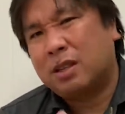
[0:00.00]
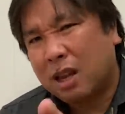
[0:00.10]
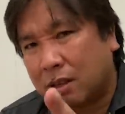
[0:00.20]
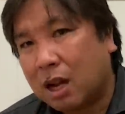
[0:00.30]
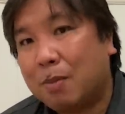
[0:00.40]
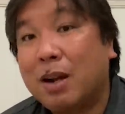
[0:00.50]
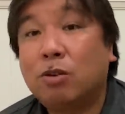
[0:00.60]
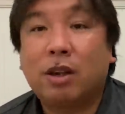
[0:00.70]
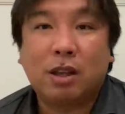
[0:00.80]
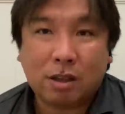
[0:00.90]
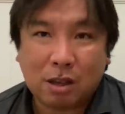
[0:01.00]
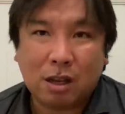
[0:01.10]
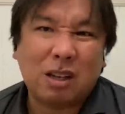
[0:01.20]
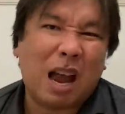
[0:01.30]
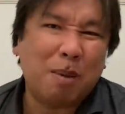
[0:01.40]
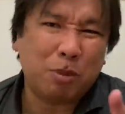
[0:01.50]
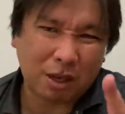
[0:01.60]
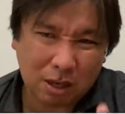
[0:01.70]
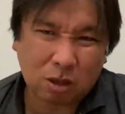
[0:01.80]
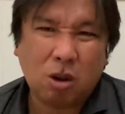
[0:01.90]
センター前抜けていって
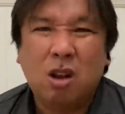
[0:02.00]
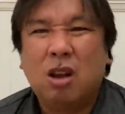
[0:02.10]
タイムリーヒット。